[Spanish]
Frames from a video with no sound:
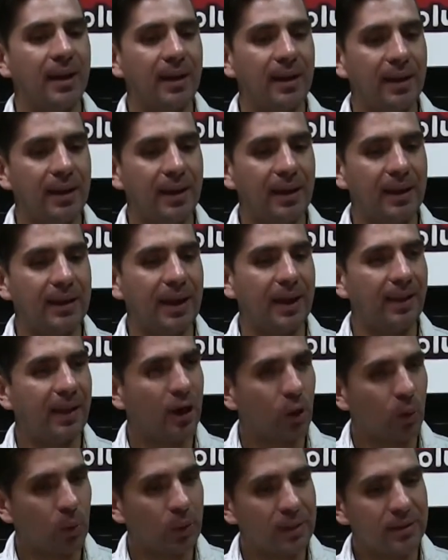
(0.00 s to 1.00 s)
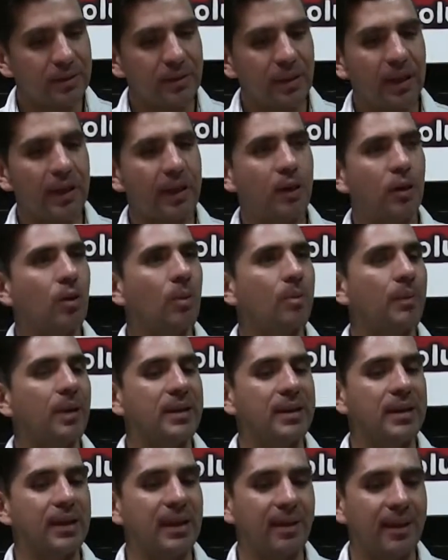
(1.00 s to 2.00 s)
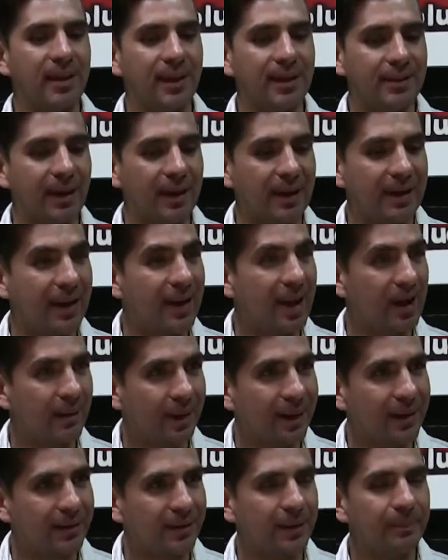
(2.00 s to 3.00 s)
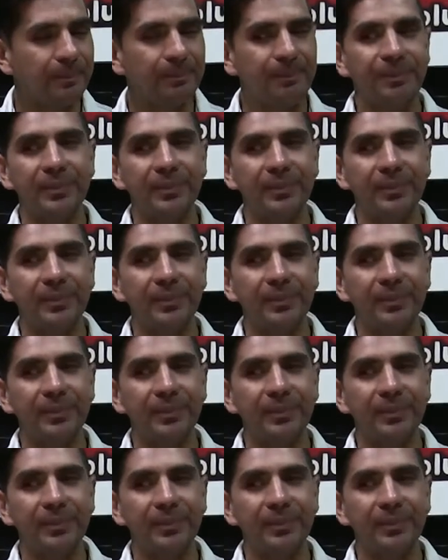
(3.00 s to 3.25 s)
eh, y Adán Ruiz, en compañía de Catalina Narvarte.